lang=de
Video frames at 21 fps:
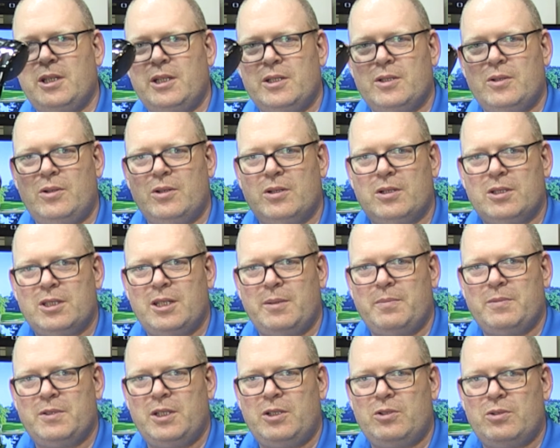der Rock
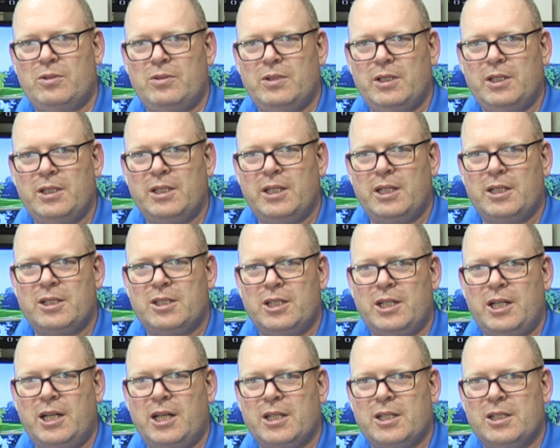Sub-Zero in der
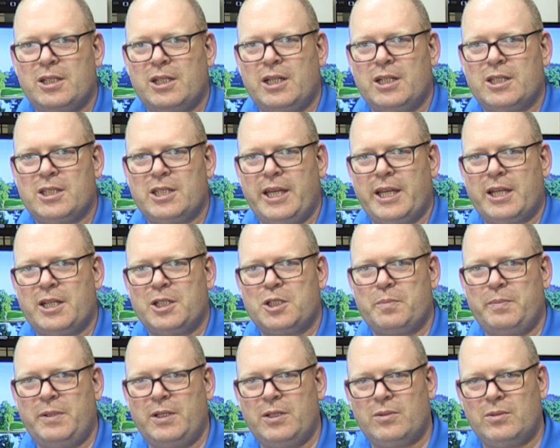Tat eine ganze Ecke
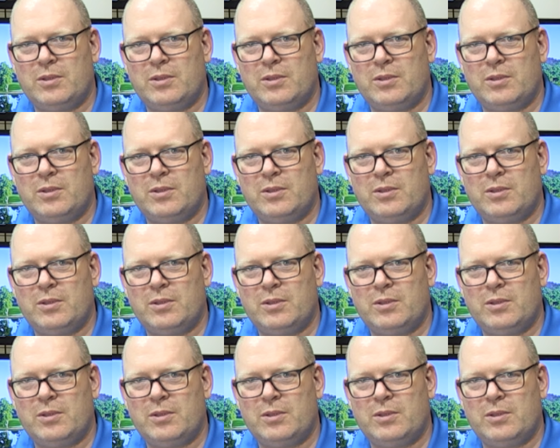Spin